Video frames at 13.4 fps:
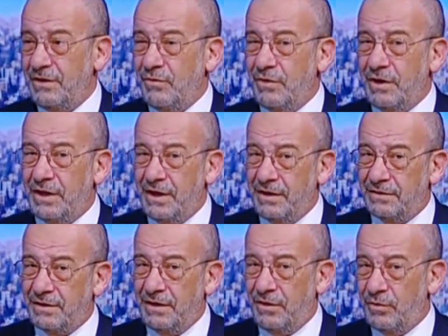
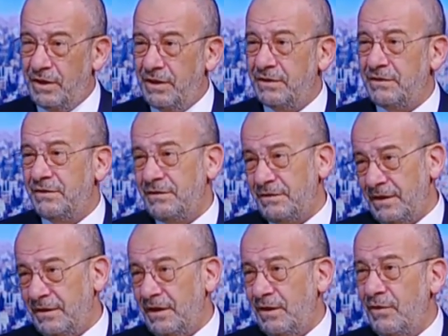وكانت العوائد
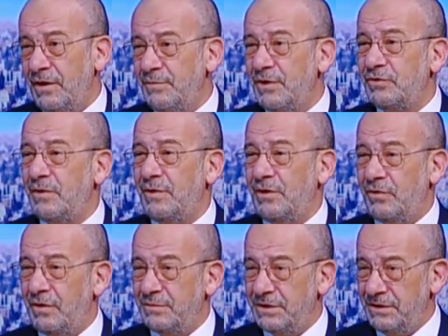يعني حوالي
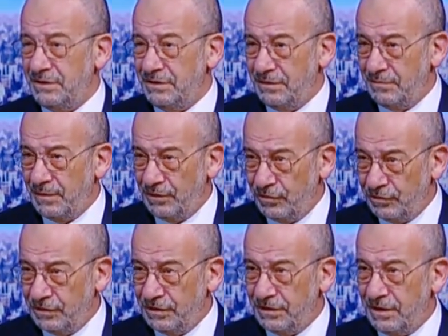158
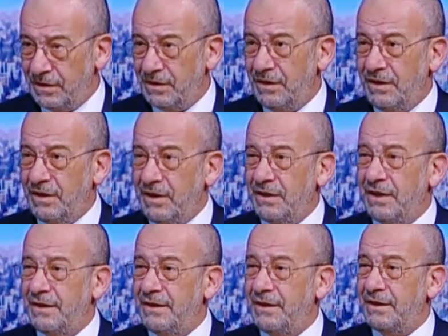مليون دينار
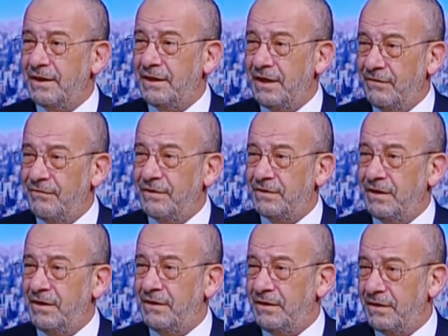أي أن كافة
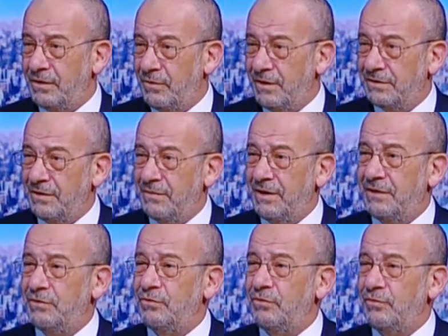الرواتب
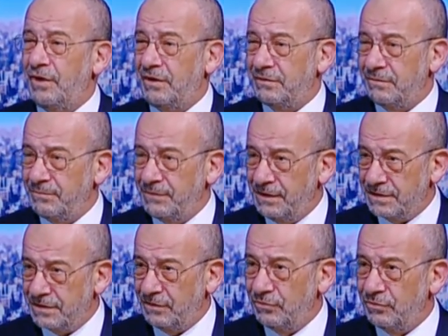التي دفعت من
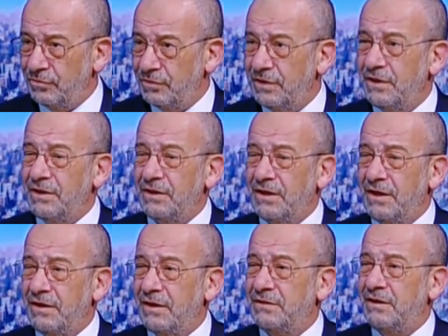الصندوق
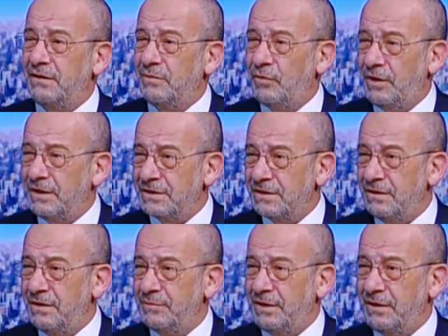كانت يعني
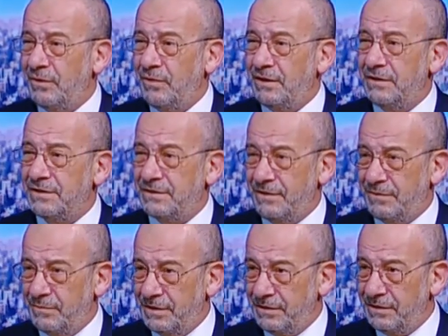محصلة من العوائد
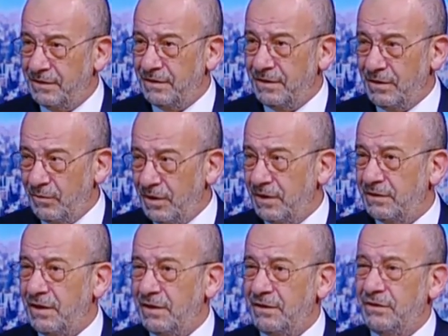الاستثمارية
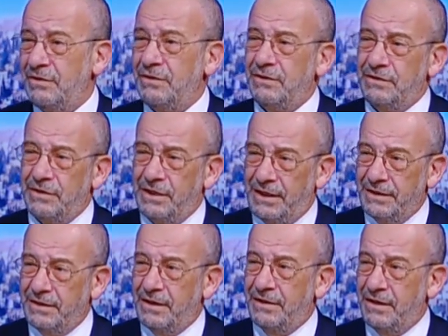وهذا
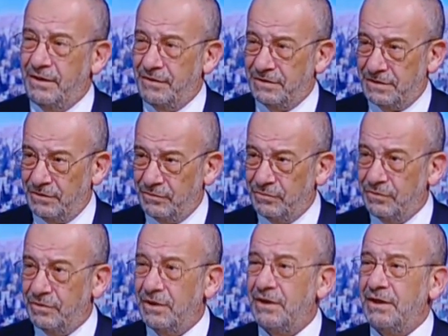يعني أن هذا
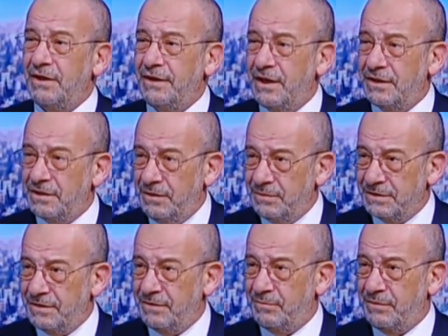الصندوق ناجح
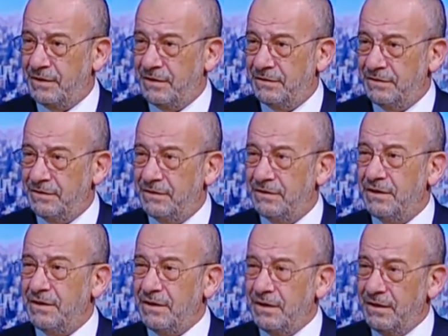باستثمار استثماراته
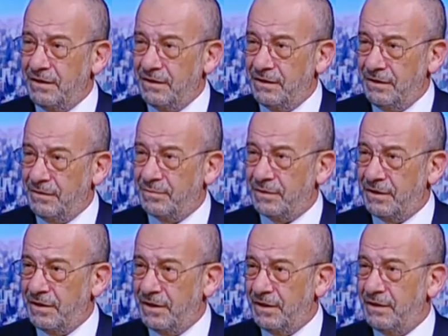آه،
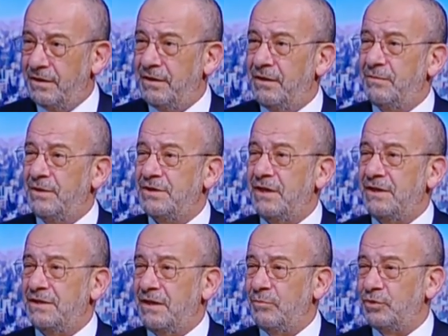عبر
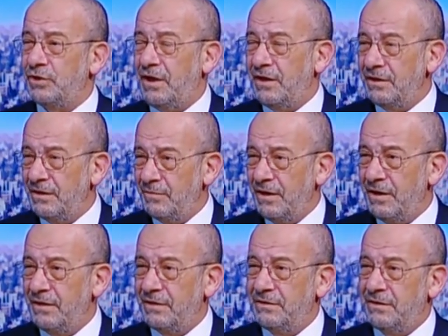المجالس المتعاقبة
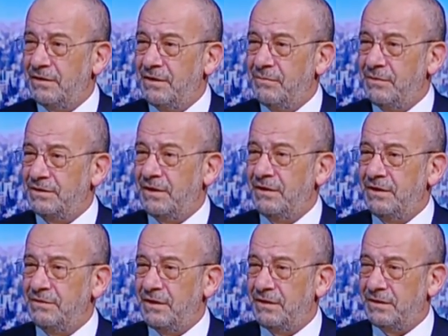التي قامت
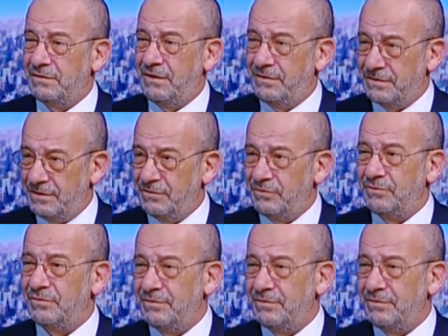على إدارة هذا الصندوق